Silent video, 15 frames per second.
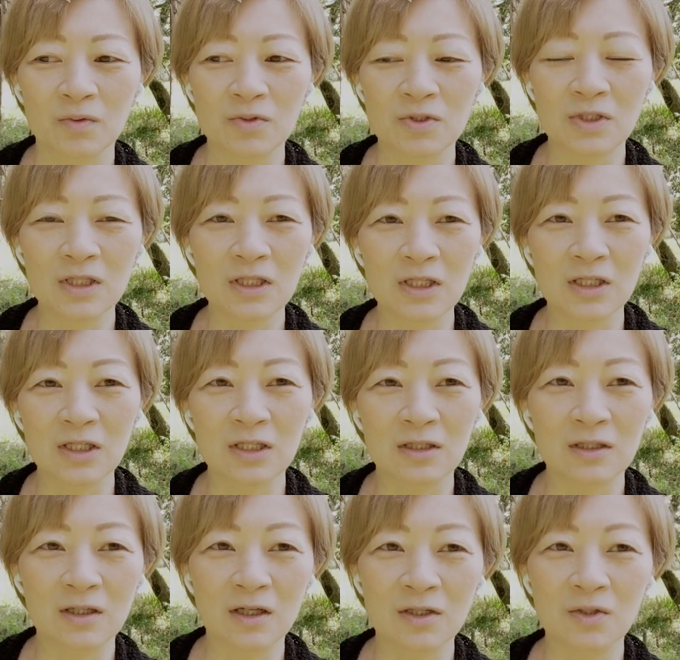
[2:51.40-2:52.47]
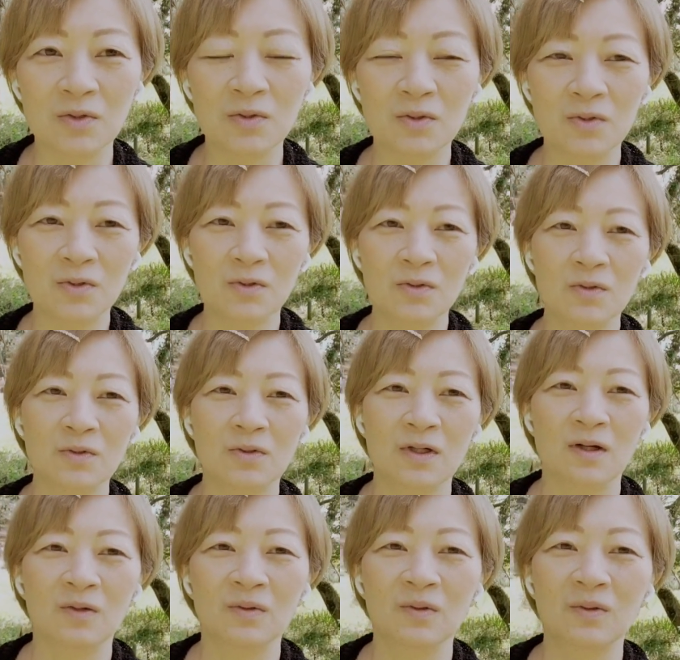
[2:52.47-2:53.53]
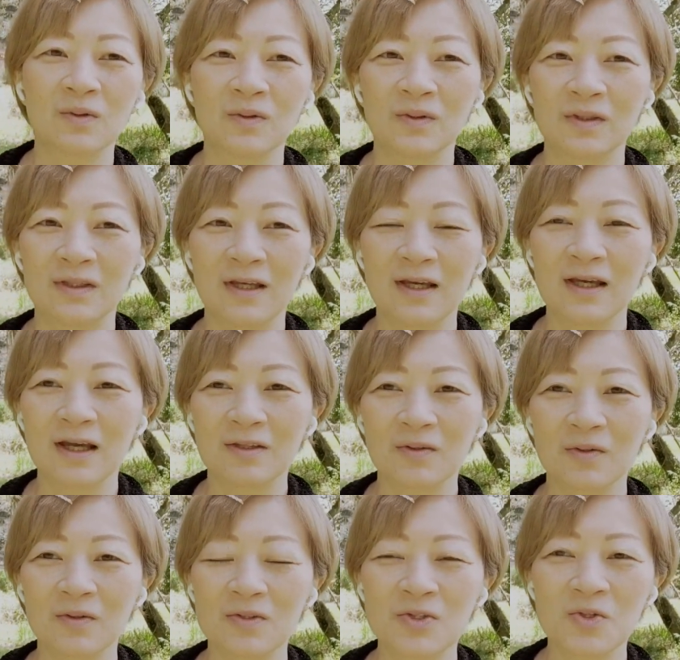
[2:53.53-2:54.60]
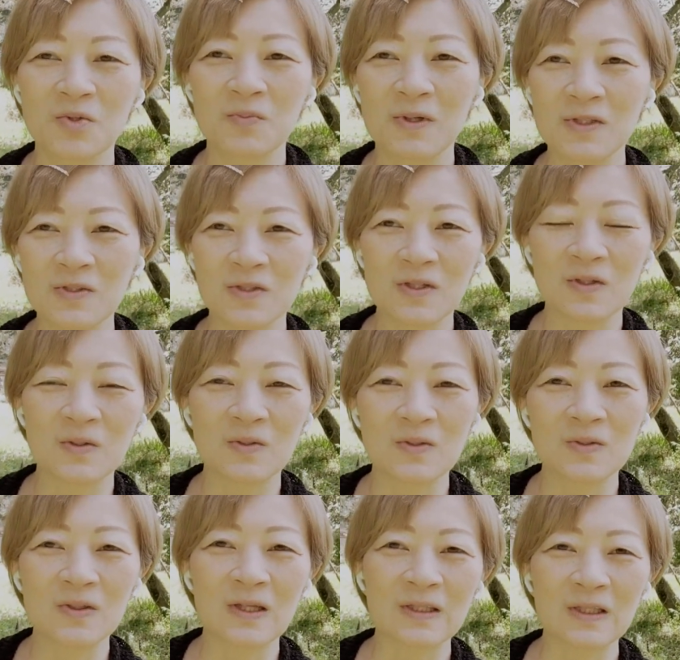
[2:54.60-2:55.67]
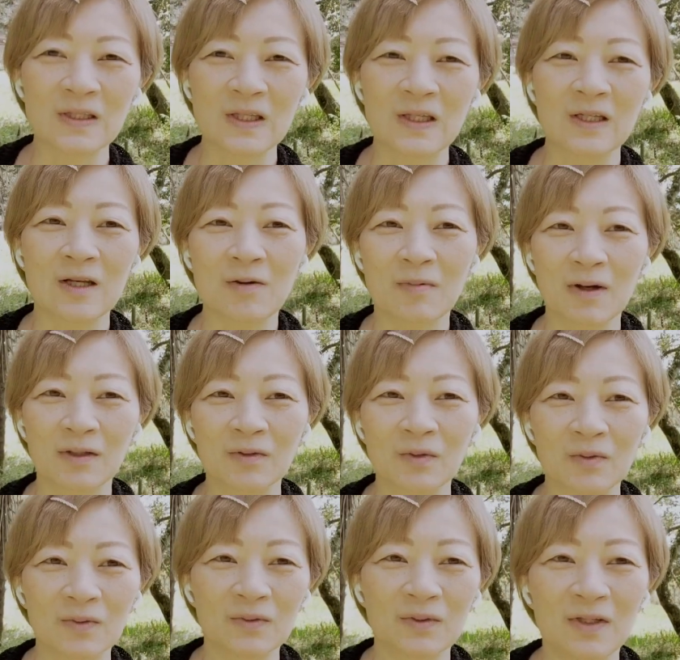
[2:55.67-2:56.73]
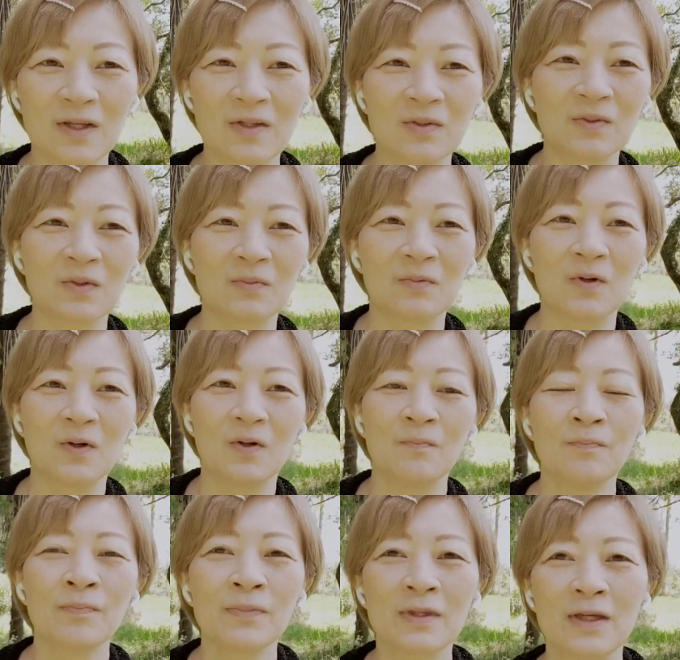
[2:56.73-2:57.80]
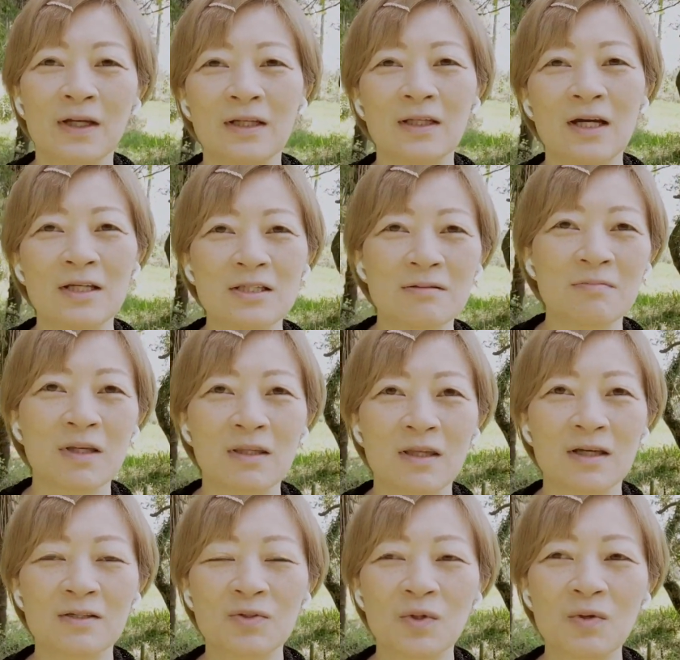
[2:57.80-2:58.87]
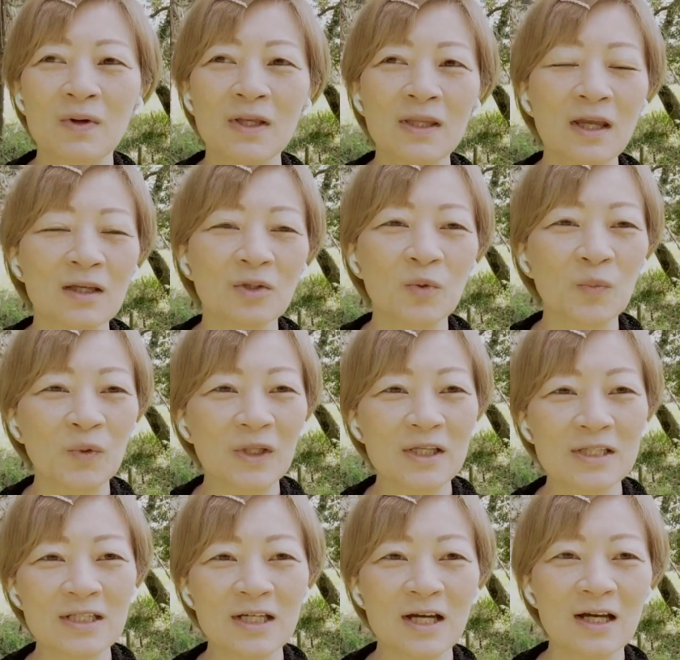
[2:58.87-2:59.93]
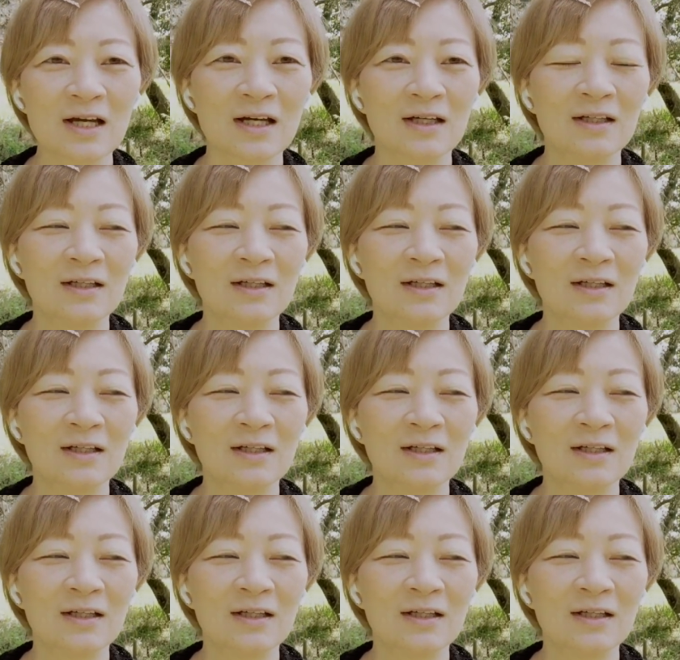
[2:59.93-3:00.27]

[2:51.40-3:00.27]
月に1回有給休暇を取るって、週末にくっつけてできれば取るっていうのもやり始めて、それはね友達が